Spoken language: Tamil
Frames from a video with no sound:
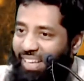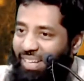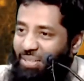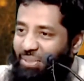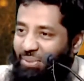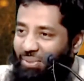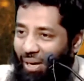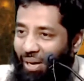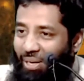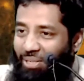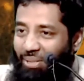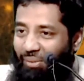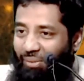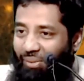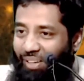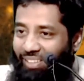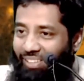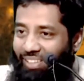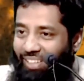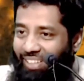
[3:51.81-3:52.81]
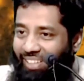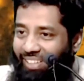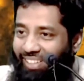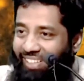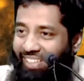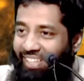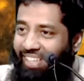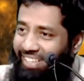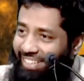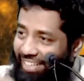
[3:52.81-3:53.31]
ரசூல் சல்லா அவர்களுக்கு
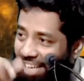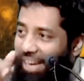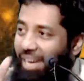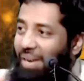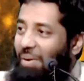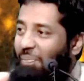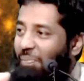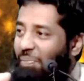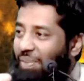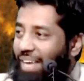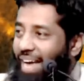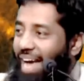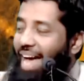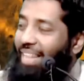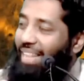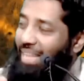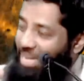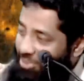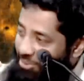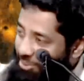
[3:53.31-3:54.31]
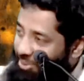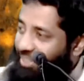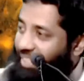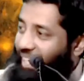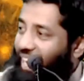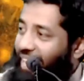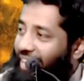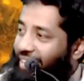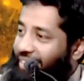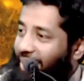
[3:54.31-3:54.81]
தெரியும் அதை ரசூல்
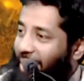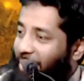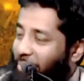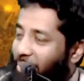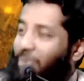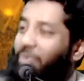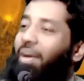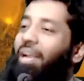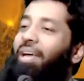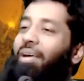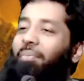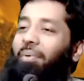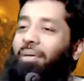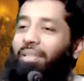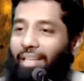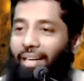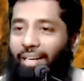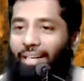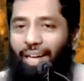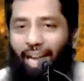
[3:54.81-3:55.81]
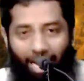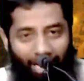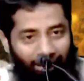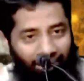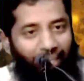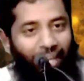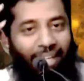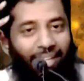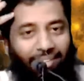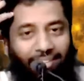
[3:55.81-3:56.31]
சல்லா அலுவலம் அவங்க விளங்கப்படுத்துறாங்க
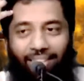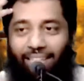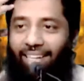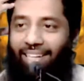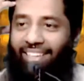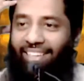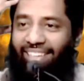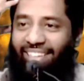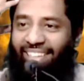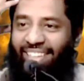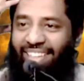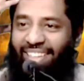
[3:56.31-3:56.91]
நான் தான் என்ன செய்கிறேன்